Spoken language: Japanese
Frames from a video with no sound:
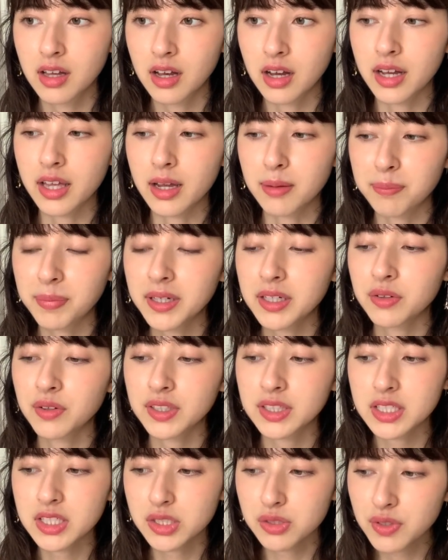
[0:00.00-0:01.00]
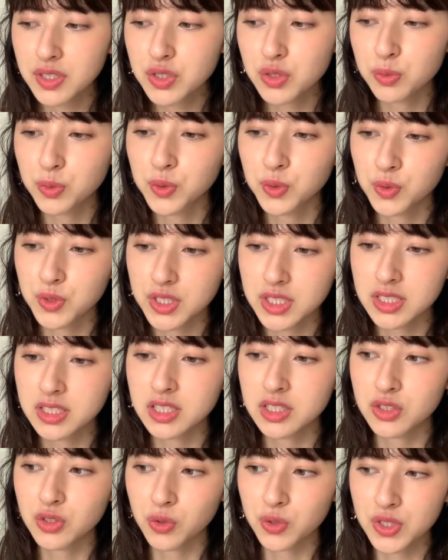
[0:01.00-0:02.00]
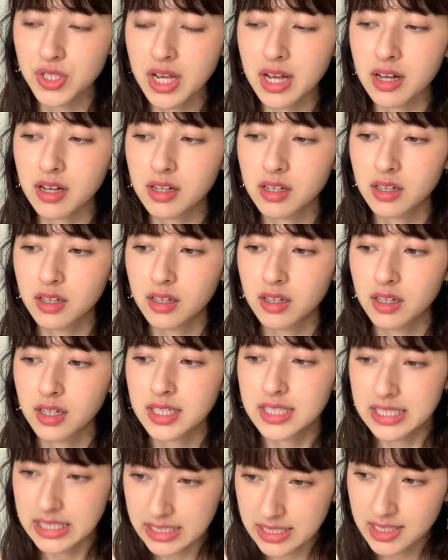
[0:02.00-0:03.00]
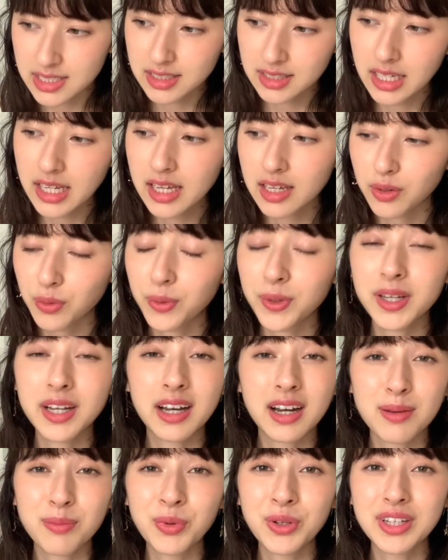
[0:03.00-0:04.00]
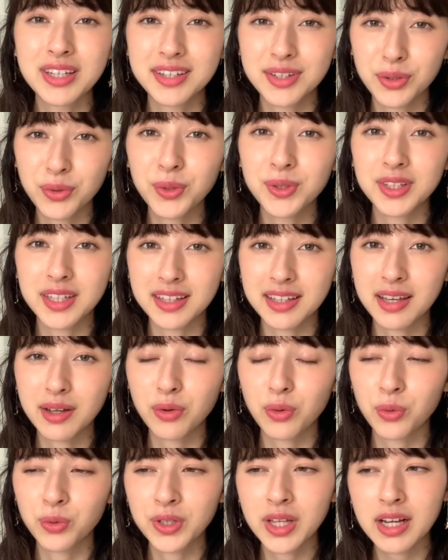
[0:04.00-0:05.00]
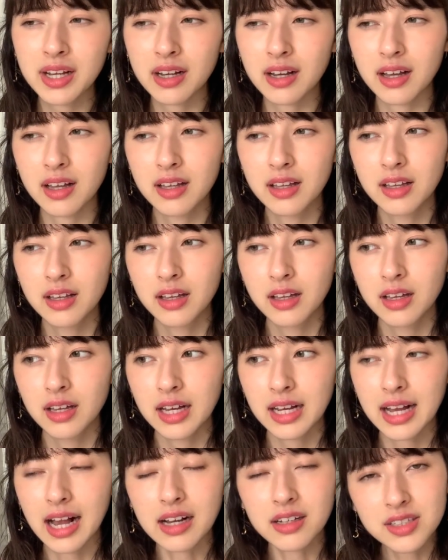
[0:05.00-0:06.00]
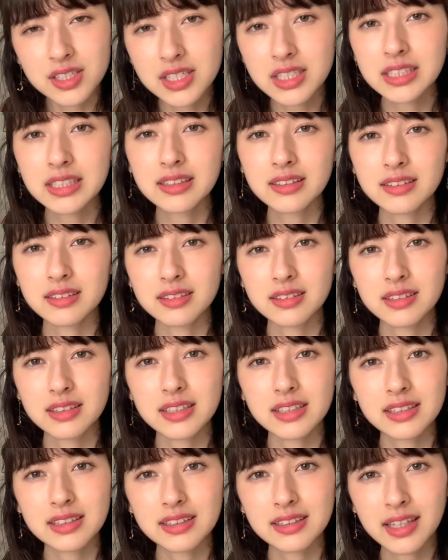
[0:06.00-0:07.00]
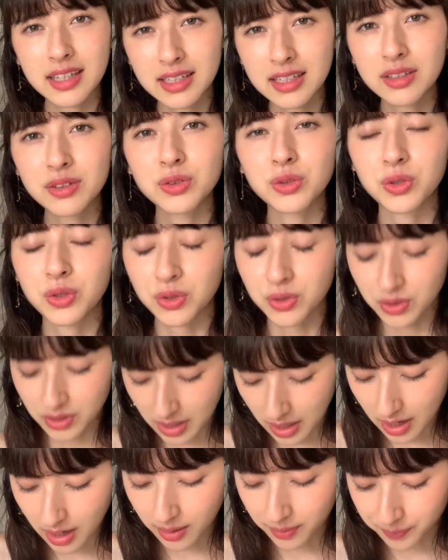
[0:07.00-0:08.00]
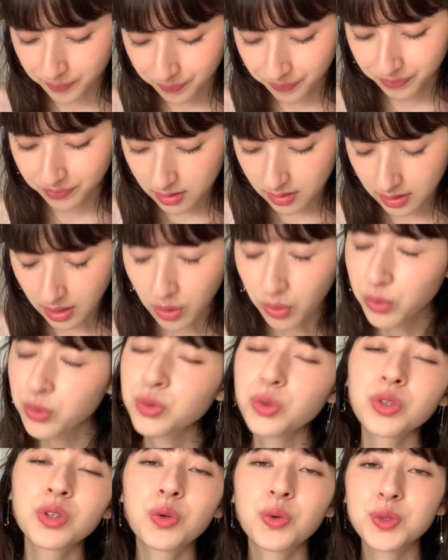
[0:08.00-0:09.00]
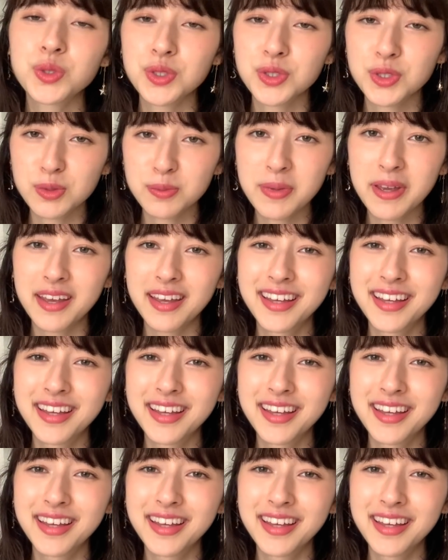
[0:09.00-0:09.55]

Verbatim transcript: あやっぱり私は自分の真実をじゃあ信じてこれからも生きようってねこうなんか確信できるというかいや本当におすすめ